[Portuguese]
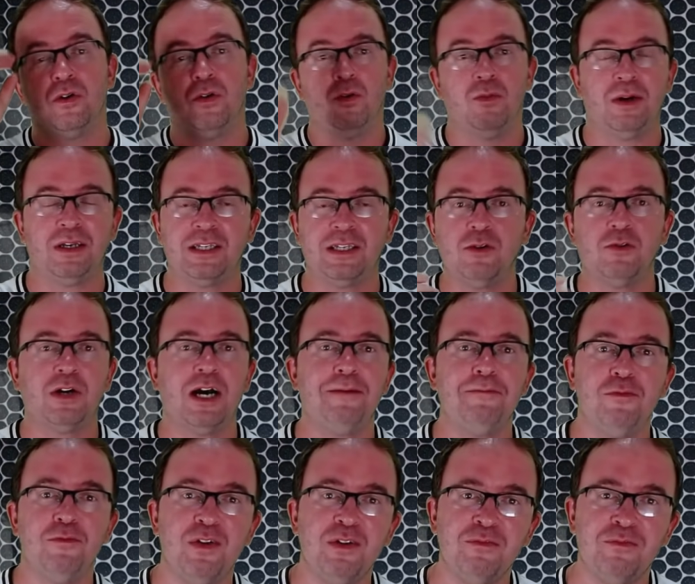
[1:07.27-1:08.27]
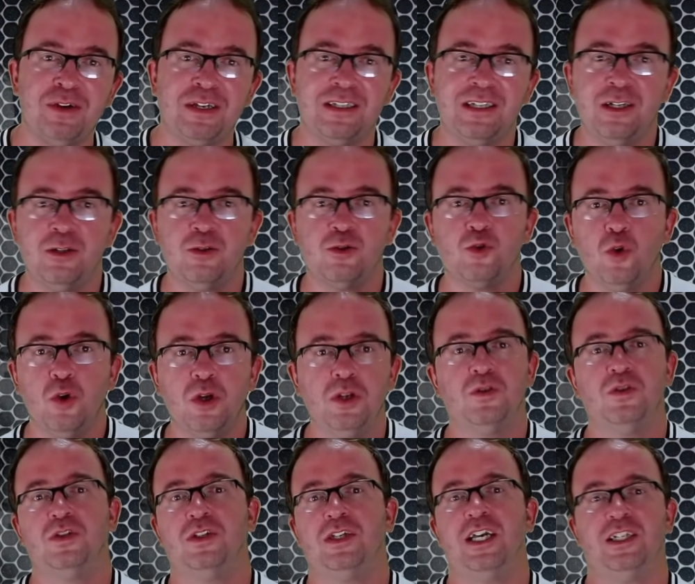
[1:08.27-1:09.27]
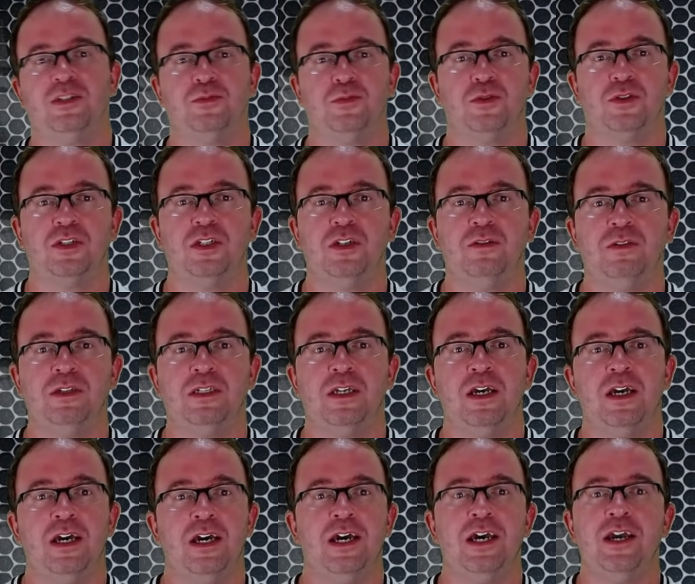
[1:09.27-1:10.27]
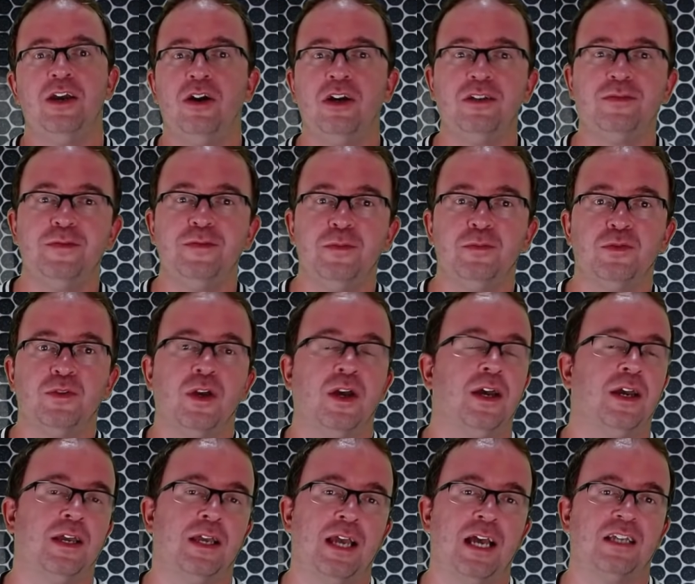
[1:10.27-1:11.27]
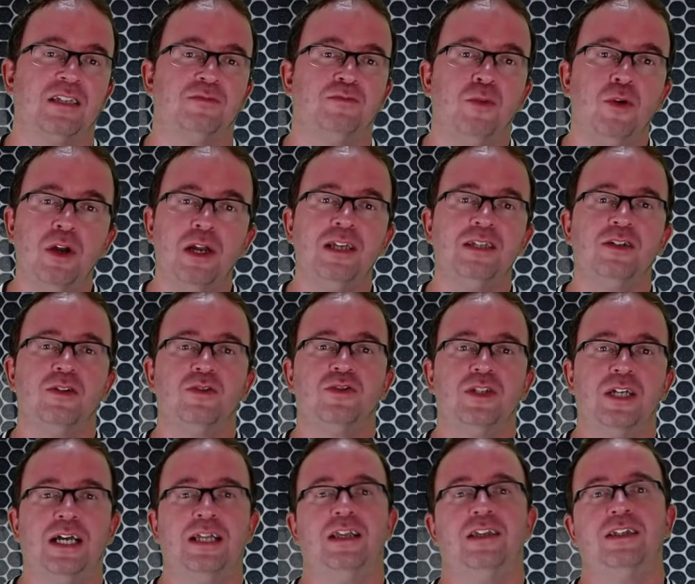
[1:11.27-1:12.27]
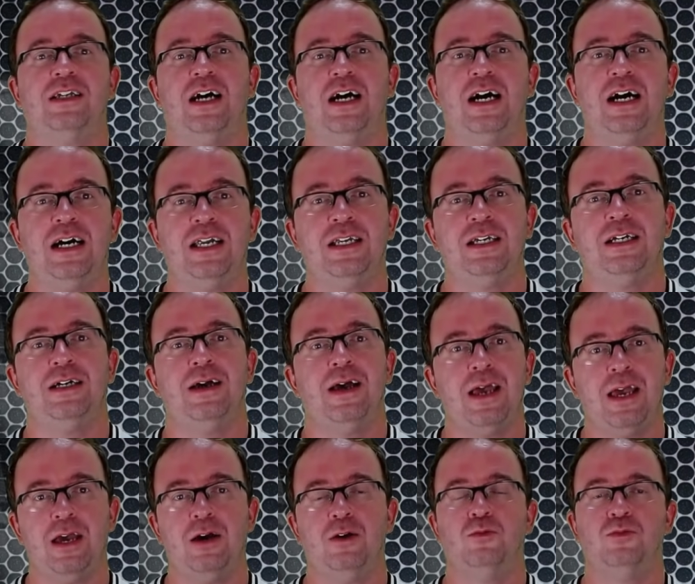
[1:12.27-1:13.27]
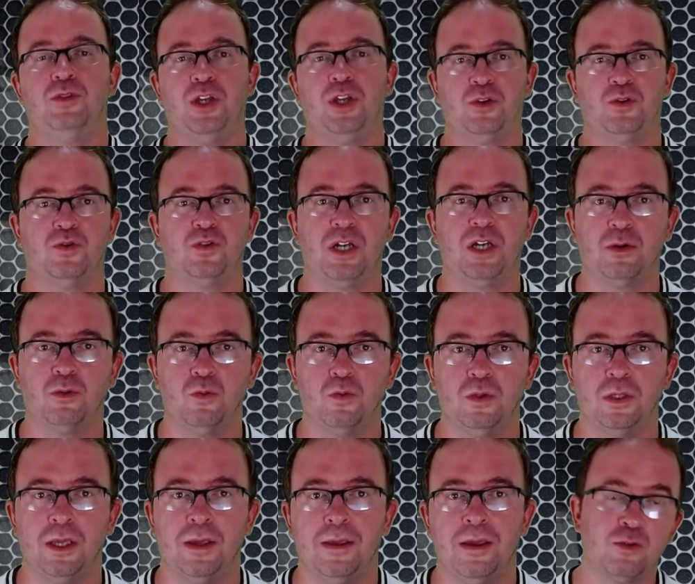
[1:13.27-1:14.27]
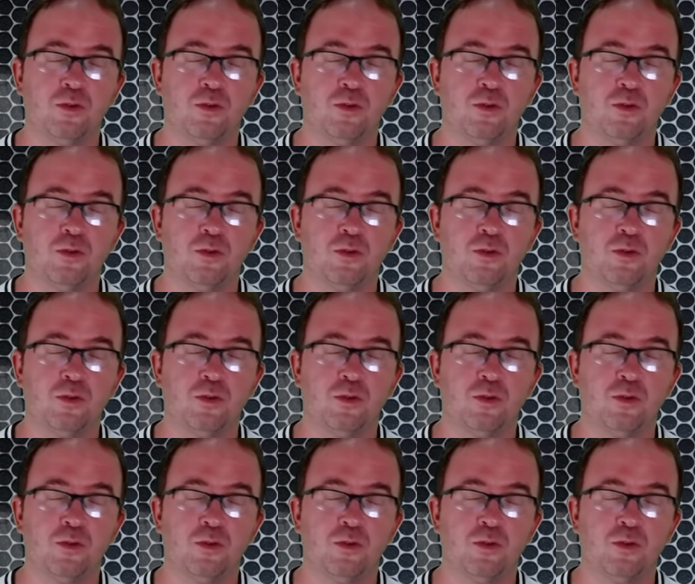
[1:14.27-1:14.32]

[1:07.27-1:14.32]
Marcelo Cabo vem fazendo todos os testes possíveis e nós vimos que as bolas alçadas à área, é um Deus nos acuda.